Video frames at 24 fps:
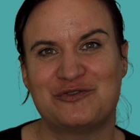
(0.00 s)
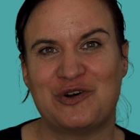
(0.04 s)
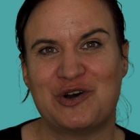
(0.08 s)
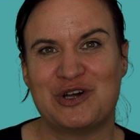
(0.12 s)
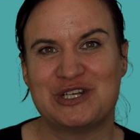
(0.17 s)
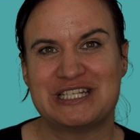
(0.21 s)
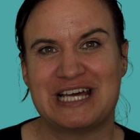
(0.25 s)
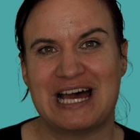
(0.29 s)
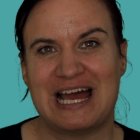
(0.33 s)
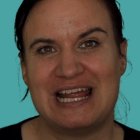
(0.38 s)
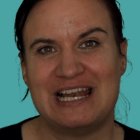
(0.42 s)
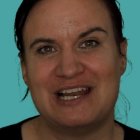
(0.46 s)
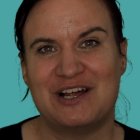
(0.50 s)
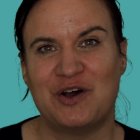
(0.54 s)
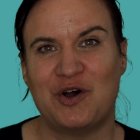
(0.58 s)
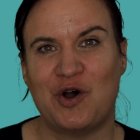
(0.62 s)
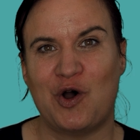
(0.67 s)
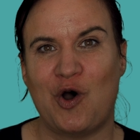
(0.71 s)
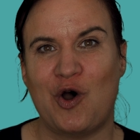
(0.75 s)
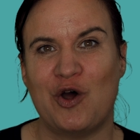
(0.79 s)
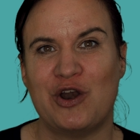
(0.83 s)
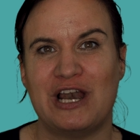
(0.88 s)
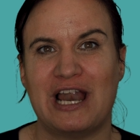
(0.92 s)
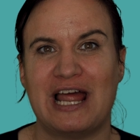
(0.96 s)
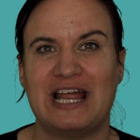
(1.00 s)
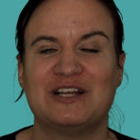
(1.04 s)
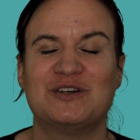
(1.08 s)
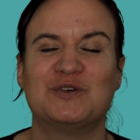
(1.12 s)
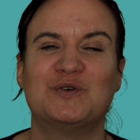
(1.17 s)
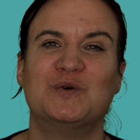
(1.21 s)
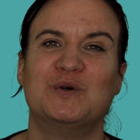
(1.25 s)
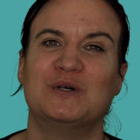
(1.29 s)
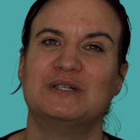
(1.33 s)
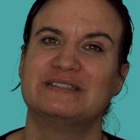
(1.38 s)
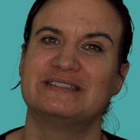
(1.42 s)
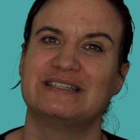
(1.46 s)
Vorteile
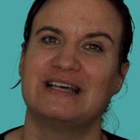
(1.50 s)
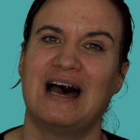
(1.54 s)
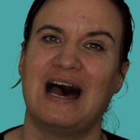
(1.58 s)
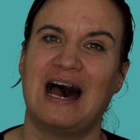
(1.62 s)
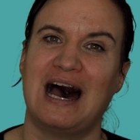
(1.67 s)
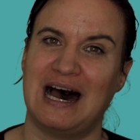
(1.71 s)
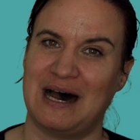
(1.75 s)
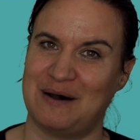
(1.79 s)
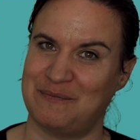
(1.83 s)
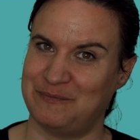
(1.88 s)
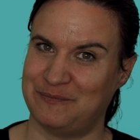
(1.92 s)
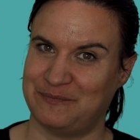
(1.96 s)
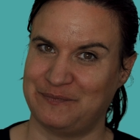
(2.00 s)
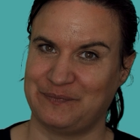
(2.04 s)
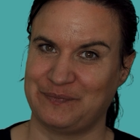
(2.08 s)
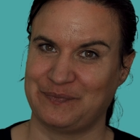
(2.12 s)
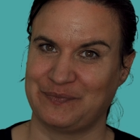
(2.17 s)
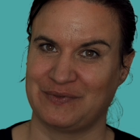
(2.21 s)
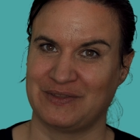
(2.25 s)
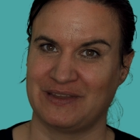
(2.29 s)
Online-Kurse haben.